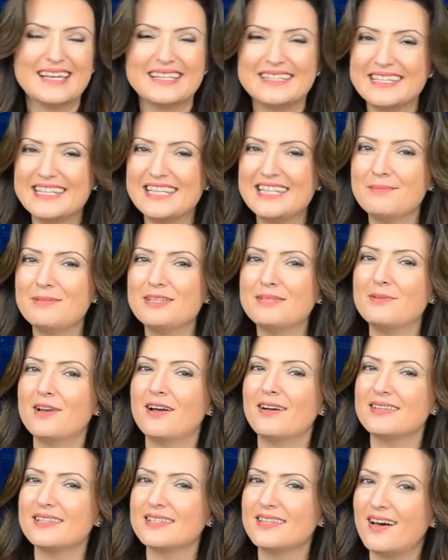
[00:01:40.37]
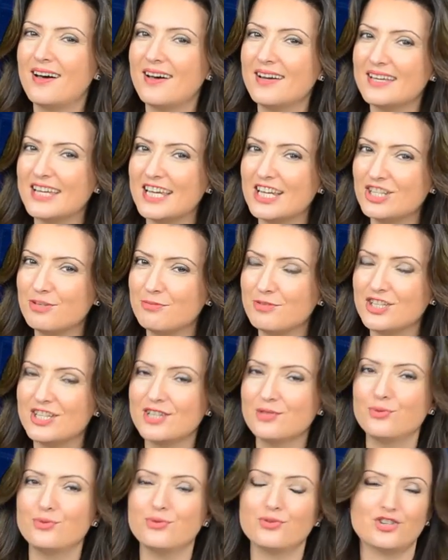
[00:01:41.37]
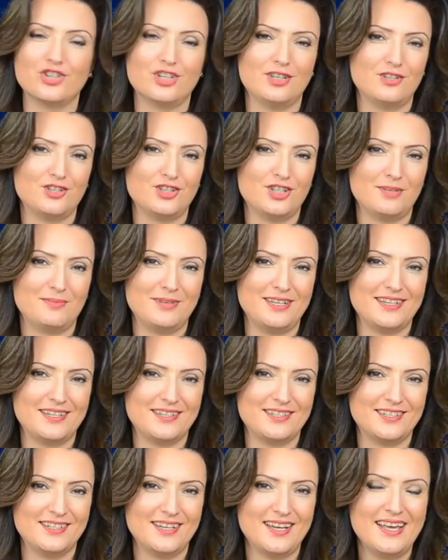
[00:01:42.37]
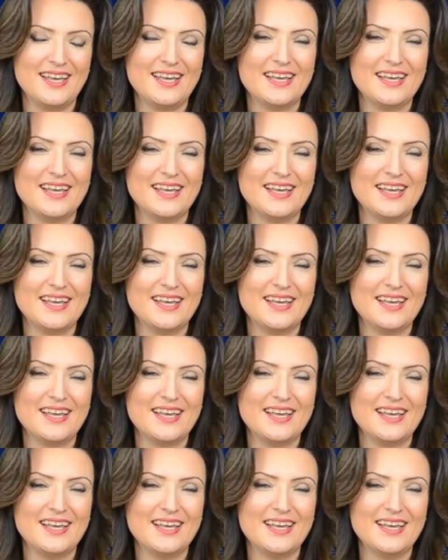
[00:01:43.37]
Zihnimiz biraz daha geçmişe dönük çalışabilir